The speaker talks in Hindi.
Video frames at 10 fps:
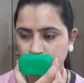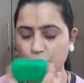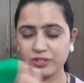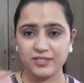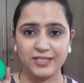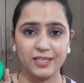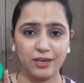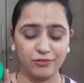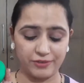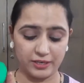और इसकी ना
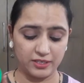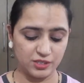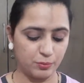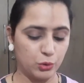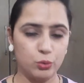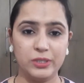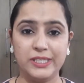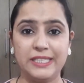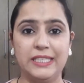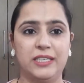फ्रेगनेंस बिल्कुल
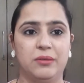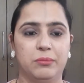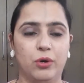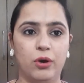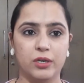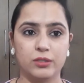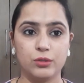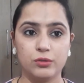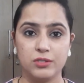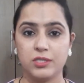नीम और
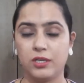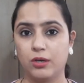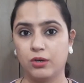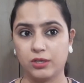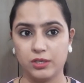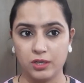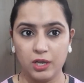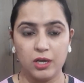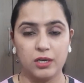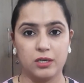तुलसी और आ,
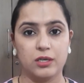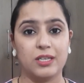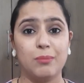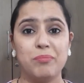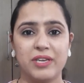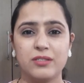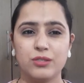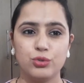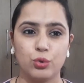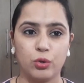की मिक्स
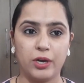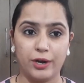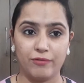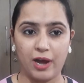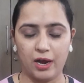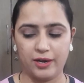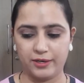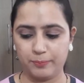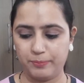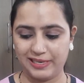जो कड़वाहट
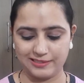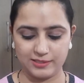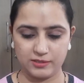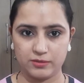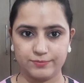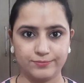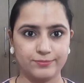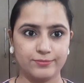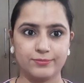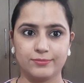प्लस
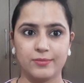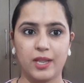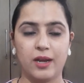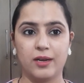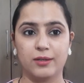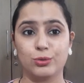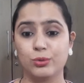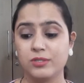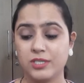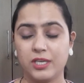आ,
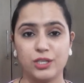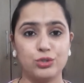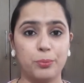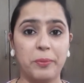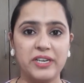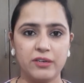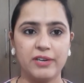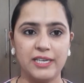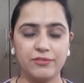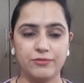तुलसी की जो मिंट
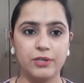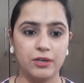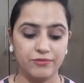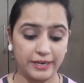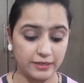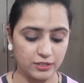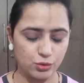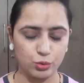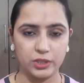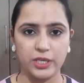वाली फ्रेगनेंस
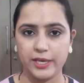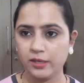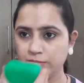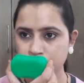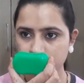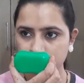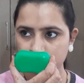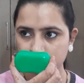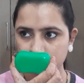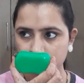होती है
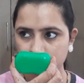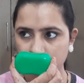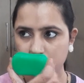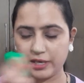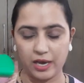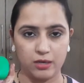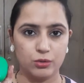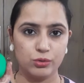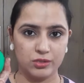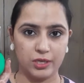या
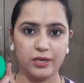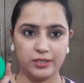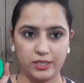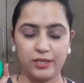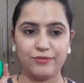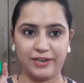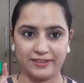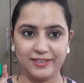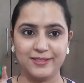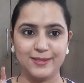उस तरह की ही
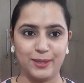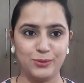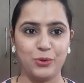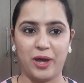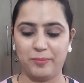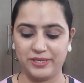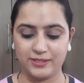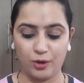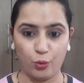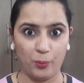फ्रेगनेंस है सो आप ऐसा
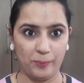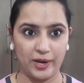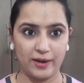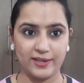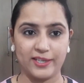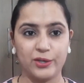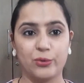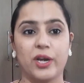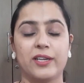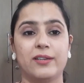होप ना रखिए
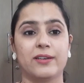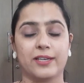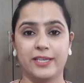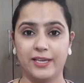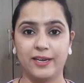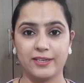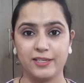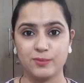होगा कि रखिएगा कि